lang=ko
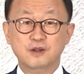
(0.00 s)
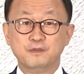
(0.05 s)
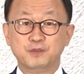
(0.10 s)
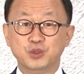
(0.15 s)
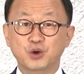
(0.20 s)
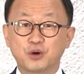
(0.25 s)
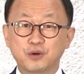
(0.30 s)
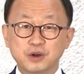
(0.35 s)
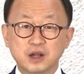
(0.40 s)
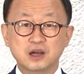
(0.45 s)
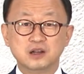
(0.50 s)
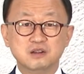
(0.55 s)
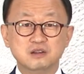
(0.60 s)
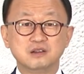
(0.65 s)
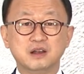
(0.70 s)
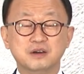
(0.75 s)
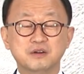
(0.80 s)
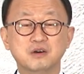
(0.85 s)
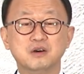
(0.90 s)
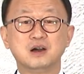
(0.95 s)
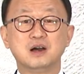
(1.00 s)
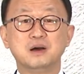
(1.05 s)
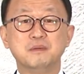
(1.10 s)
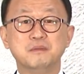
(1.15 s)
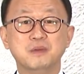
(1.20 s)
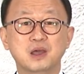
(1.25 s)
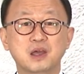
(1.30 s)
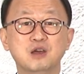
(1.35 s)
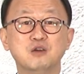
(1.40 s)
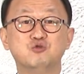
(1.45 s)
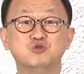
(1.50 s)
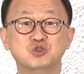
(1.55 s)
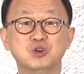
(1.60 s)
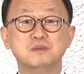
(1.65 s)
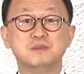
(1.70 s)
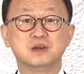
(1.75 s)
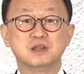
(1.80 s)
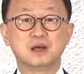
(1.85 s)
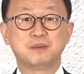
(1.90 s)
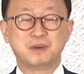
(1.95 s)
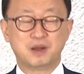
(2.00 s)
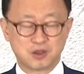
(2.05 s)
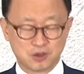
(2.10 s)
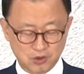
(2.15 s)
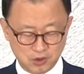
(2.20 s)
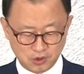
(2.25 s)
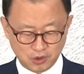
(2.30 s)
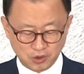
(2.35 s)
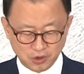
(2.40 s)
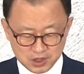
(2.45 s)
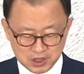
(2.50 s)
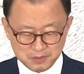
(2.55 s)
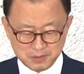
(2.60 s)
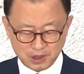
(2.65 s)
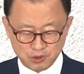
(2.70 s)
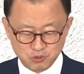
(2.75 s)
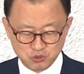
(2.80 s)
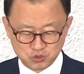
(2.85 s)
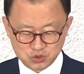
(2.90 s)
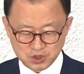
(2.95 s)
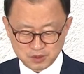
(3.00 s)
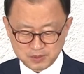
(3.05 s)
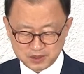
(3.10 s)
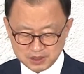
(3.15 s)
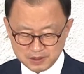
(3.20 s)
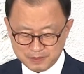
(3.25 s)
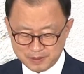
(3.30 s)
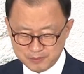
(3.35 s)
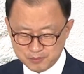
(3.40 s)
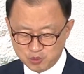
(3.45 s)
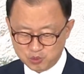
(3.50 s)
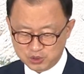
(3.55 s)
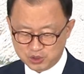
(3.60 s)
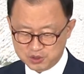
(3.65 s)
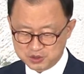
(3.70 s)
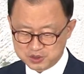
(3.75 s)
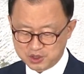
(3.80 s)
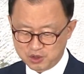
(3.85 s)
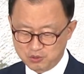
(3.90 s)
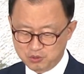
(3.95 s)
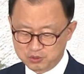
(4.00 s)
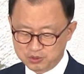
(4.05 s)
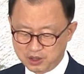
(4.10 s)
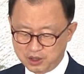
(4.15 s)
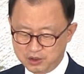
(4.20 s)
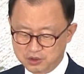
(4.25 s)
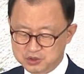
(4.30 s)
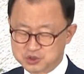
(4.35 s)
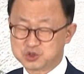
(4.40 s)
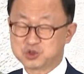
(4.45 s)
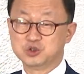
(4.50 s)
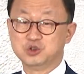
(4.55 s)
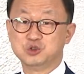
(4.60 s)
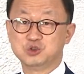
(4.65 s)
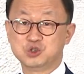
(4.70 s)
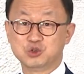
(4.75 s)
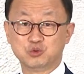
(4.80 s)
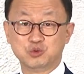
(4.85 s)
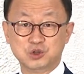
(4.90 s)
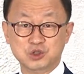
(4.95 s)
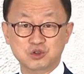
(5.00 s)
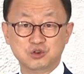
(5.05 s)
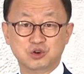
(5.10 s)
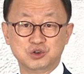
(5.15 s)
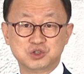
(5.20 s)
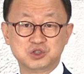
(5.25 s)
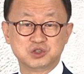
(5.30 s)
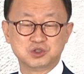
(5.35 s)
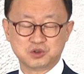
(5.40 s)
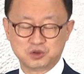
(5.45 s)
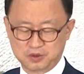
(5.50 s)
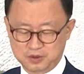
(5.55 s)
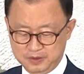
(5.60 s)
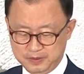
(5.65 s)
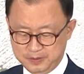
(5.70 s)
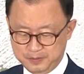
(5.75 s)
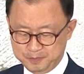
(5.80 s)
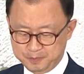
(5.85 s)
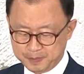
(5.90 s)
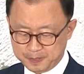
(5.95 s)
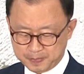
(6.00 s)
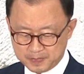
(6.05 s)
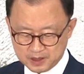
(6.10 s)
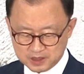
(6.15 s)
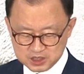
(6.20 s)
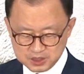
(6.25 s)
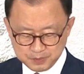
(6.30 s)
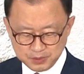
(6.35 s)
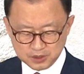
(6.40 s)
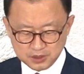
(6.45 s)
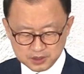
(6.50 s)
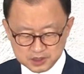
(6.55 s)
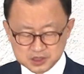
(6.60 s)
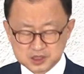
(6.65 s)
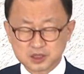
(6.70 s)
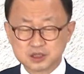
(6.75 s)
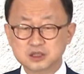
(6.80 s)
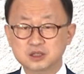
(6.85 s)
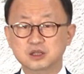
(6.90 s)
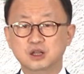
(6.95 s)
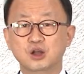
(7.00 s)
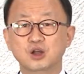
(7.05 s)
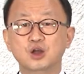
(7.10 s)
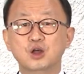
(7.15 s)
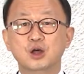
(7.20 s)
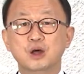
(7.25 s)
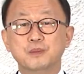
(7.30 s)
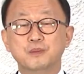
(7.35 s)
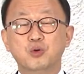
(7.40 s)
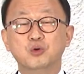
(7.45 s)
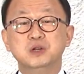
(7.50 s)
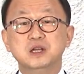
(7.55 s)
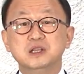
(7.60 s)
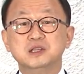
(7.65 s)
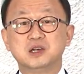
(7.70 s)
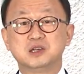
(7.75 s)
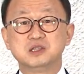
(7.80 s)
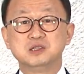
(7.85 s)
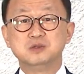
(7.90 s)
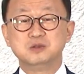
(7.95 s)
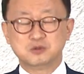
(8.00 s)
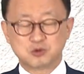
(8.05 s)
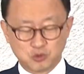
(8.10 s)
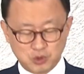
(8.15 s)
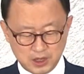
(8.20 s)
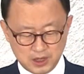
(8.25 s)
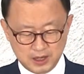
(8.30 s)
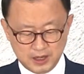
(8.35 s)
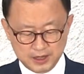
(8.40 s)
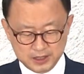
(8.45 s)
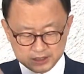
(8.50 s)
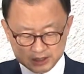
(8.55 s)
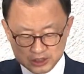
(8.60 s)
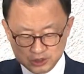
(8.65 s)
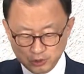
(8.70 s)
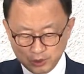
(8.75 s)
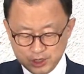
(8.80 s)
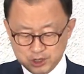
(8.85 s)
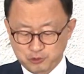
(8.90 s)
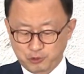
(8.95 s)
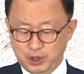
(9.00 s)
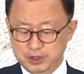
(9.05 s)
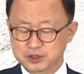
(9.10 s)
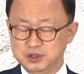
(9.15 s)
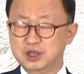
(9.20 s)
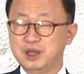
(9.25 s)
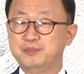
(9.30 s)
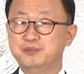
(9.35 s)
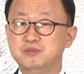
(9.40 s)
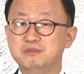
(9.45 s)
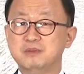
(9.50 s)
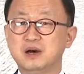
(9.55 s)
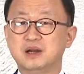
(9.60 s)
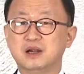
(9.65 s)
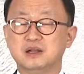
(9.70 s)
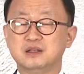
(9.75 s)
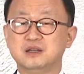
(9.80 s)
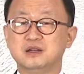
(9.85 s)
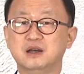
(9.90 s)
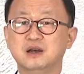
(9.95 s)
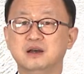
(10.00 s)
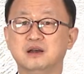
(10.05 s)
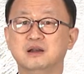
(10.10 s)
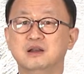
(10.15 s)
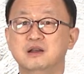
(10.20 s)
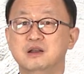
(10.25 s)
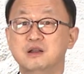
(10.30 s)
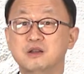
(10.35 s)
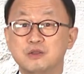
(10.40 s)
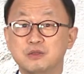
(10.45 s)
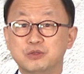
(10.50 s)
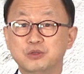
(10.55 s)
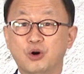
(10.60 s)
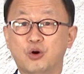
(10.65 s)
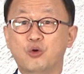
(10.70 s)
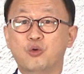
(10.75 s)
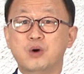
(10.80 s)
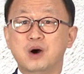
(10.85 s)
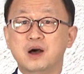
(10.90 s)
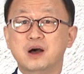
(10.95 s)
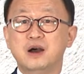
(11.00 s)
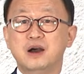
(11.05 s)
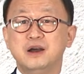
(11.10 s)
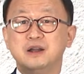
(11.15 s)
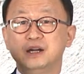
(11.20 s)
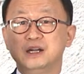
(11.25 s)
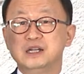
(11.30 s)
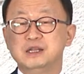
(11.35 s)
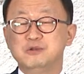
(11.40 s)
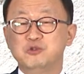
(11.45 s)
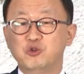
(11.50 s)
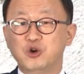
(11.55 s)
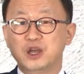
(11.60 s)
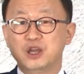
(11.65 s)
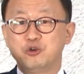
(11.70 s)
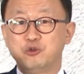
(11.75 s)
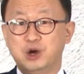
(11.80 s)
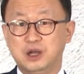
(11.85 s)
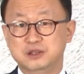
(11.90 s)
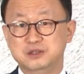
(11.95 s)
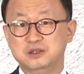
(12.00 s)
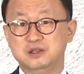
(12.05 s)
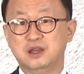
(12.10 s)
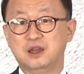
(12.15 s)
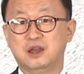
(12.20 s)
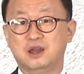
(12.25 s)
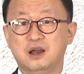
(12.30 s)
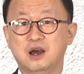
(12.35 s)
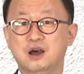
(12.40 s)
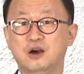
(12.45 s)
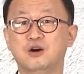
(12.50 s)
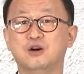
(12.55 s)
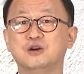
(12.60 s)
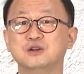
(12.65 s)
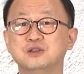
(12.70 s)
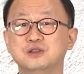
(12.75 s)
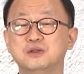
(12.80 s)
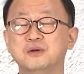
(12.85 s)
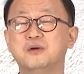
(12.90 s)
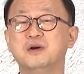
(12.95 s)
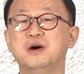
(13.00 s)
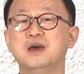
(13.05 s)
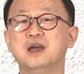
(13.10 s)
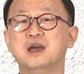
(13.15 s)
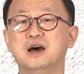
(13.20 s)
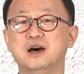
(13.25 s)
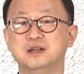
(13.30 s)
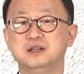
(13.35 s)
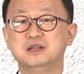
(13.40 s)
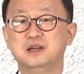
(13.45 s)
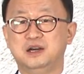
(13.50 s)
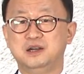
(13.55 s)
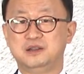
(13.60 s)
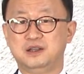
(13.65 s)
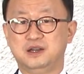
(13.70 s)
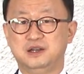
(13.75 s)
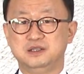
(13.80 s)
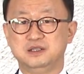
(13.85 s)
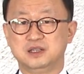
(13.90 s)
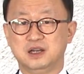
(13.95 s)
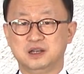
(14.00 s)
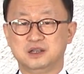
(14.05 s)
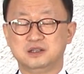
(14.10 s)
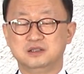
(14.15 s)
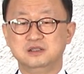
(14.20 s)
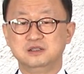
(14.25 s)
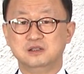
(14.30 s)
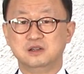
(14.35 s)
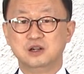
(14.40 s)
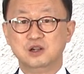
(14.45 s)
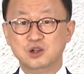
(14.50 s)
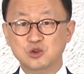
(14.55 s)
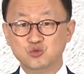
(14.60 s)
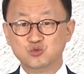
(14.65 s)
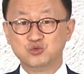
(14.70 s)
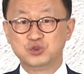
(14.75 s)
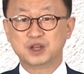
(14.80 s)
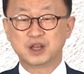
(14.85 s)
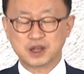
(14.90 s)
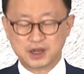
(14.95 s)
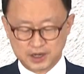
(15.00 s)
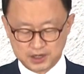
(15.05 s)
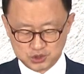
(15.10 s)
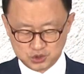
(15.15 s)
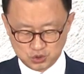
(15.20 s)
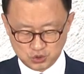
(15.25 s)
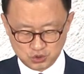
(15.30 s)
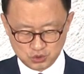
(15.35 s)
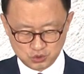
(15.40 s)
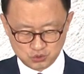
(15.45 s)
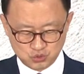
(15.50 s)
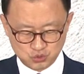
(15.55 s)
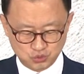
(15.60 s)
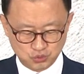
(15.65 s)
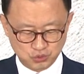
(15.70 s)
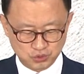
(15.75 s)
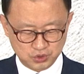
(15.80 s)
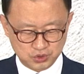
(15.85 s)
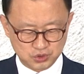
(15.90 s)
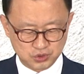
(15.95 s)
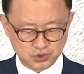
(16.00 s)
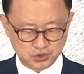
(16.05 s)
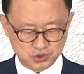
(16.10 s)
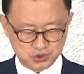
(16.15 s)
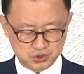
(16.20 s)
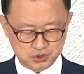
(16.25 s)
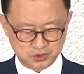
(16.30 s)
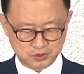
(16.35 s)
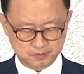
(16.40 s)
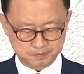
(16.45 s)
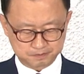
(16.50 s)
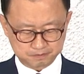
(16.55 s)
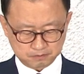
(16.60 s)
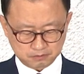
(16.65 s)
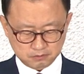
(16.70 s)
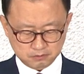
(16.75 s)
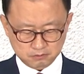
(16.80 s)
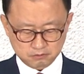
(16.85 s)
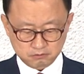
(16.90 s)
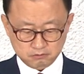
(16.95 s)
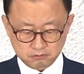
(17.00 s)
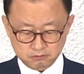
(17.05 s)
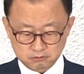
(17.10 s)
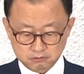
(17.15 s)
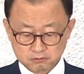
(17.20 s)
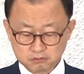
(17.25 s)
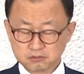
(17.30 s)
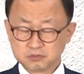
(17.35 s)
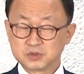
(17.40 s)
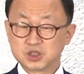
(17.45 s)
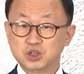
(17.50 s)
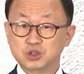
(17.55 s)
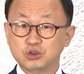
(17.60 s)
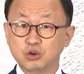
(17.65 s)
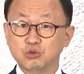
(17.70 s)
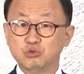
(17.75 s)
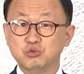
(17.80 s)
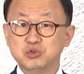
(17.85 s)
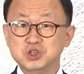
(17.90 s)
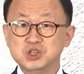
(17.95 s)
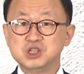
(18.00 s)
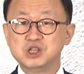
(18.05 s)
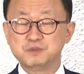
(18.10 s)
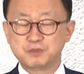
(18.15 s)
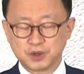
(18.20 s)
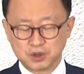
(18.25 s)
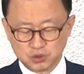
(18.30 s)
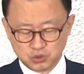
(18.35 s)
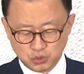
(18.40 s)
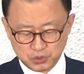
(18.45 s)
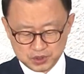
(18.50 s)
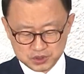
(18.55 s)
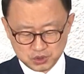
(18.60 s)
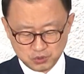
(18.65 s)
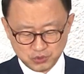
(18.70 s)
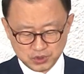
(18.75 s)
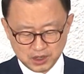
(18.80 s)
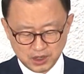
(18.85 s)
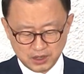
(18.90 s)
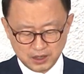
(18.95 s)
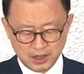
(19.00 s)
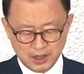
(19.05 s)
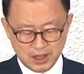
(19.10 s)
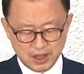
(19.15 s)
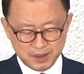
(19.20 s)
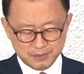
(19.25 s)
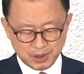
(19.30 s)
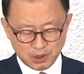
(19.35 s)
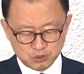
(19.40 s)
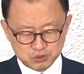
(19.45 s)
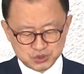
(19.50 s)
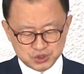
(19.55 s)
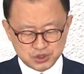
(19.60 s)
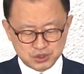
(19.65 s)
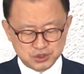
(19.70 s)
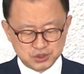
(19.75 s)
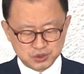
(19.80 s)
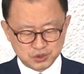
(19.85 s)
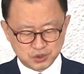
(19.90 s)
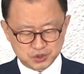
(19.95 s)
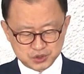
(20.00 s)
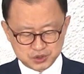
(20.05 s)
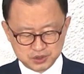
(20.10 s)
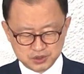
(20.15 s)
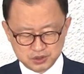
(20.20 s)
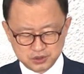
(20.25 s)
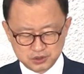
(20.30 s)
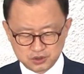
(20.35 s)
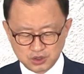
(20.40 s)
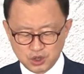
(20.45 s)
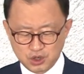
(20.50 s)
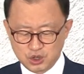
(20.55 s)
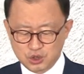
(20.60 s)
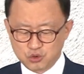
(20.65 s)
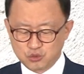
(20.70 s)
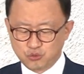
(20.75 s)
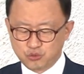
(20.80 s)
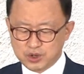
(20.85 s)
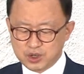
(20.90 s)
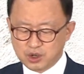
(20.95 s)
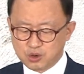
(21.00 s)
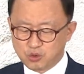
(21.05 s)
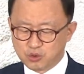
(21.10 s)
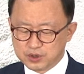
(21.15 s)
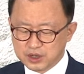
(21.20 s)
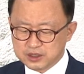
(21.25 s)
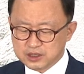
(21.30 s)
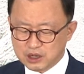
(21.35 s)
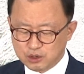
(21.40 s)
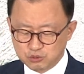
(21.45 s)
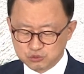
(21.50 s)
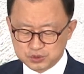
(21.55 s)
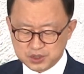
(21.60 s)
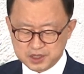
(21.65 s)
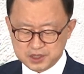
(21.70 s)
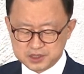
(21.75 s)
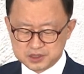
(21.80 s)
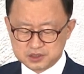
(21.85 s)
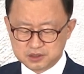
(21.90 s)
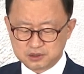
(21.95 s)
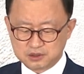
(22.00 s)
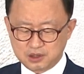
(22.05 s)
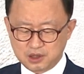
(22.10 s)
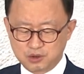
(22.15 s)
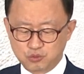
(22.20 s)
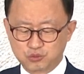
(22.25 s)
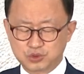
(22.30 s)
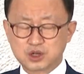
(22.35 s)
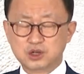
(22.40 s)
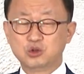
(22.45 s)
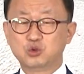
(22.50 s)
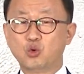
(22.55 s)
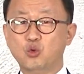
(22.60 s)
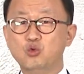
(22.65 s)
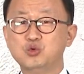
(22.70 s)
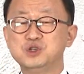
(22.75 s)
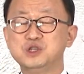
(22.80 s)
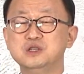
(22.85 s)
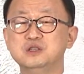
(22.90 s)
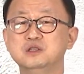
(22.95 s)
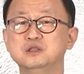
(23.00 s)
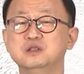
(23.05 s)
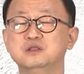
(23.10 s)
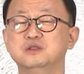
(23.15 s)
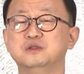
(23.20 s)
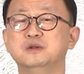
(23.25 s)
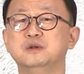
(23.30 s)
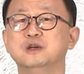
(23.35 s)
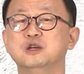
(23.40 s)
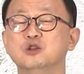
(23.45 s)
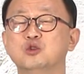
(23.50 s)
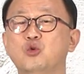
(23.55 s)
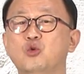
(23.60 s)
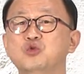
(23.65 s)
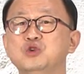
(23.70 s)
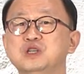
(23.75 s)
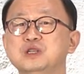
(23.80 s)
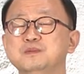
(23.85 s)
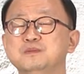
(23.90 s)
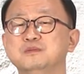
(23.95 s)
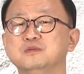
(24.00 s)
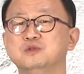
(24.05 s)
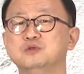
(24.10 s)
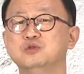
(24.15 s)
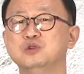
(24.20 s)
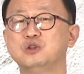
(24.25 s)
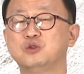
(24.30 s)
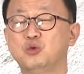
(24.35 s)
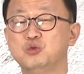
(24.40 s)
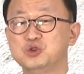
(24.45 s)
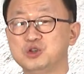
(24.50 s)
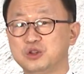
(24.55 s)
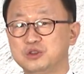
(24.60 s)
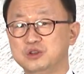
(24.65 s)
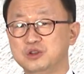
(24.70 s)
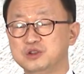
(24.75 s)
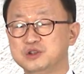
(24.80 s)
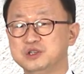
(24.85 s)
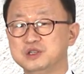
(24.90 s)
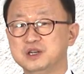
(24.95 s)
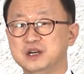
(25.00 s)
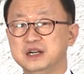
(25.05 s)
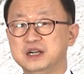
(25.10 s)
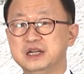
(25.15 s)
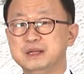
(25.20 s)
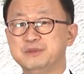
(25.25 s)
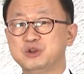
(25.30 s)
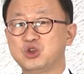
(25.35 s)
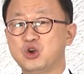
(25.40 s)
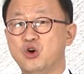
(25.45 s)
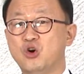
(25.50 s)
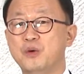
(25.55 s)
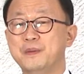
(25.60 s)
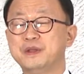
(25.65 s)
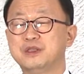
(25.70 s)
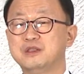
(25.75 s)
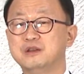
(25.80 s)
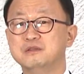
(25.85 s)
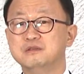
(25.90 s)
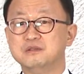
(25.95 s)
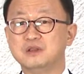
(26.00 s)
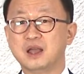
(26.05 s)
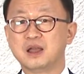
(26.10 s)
너라는 단어가 매 구절마다 거의 매우 구절마다 반복되어 사용되어지고 있는 것이죠. 시편의 기자는 본인 자신과 하나님과의 관계뿐만 아니라 너와 하나님과의 관계가 어떠해야 하는가에 대한 이야기를 우리에게 가르쳐 주고 있는 것이죠. 결국 이 시편을 통해서 우리가 배울 수 있는 것은 우리가 고난 가운데 있을 때 우리를 도우시는 도우심 우리를 도우셨던 그 하나님을 경험했던